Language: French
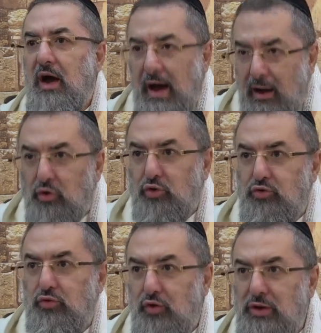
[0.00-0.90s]
alors que
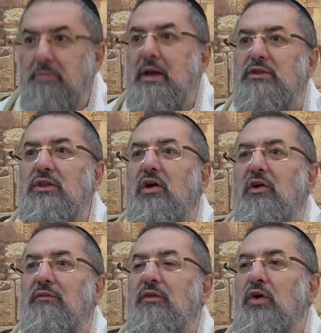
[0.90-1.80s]
tu venais
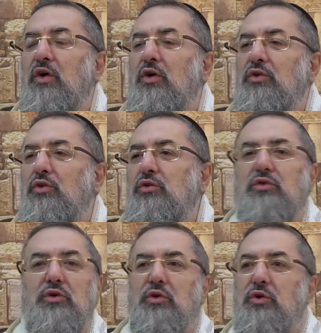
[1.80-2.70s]
maintenant de,
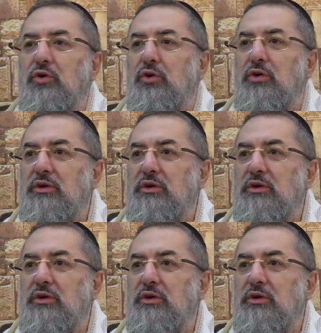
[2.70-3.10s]
te,